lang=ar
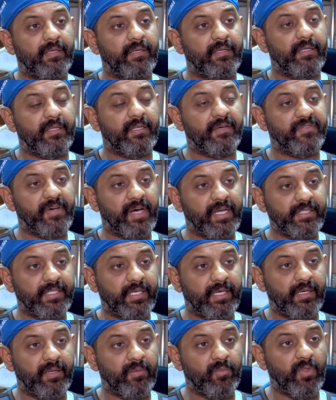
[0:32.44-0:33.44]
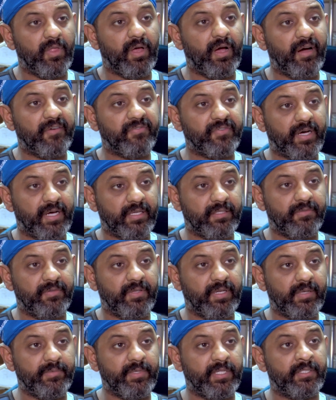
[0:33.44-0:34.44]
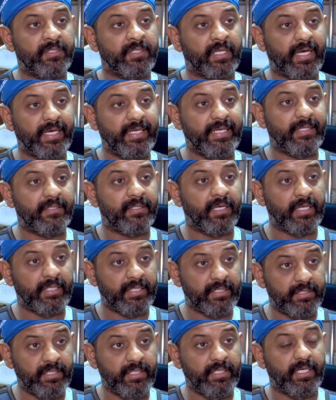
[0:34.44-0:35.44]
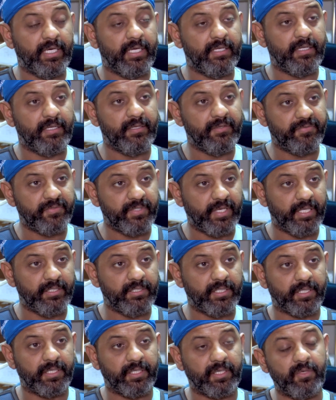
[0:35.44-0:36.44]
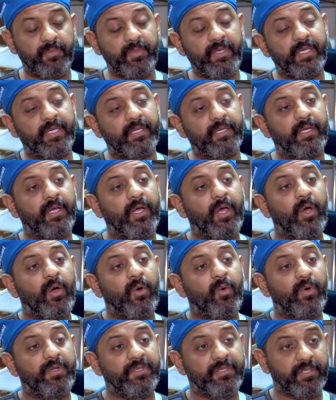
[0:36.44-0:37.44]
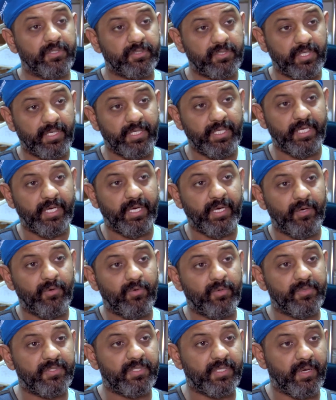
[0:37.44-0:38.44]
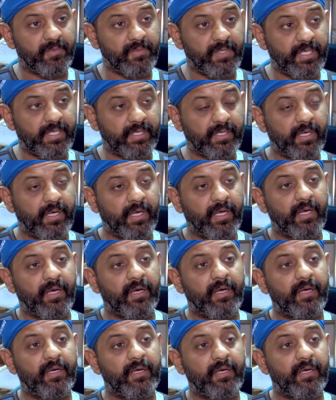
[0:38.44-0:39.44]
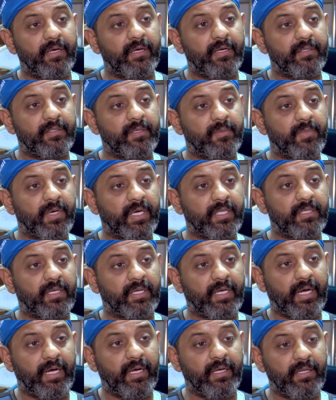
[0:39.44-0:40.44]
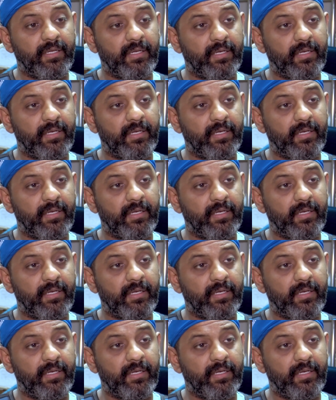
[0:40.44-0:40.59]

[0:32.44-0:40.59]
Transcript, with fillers: نتفادى المضاعفات في العمليات الجراحيه التقليديه ان نفتح جرح كبير ونحط شريحه ومسامير تم اختراع